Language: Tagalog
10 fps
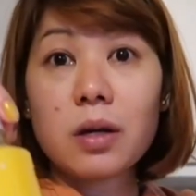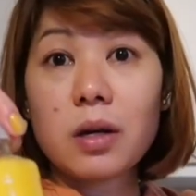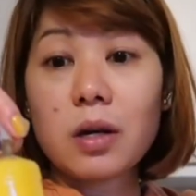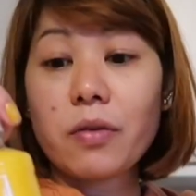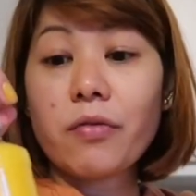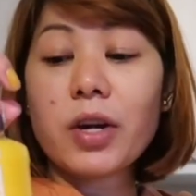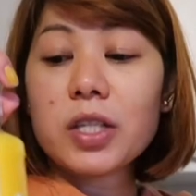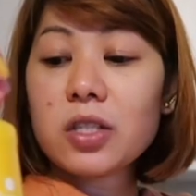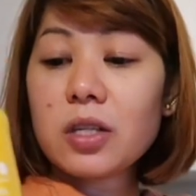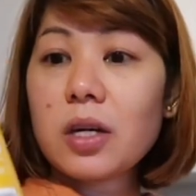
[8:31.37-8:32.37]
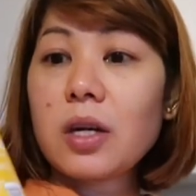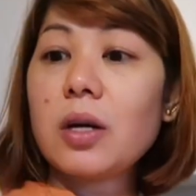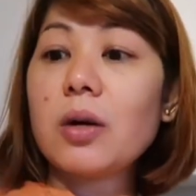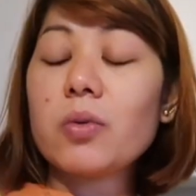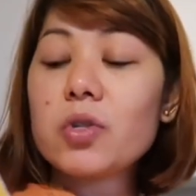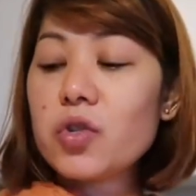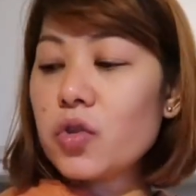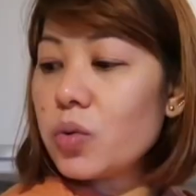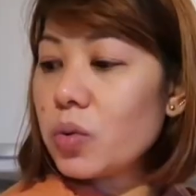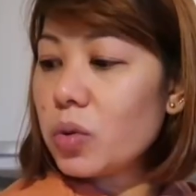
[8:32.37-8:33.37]
Uh, fresh na orange
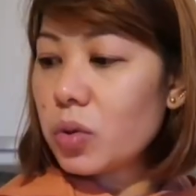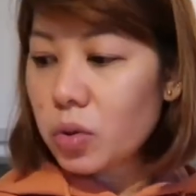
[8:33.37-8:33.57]
juice.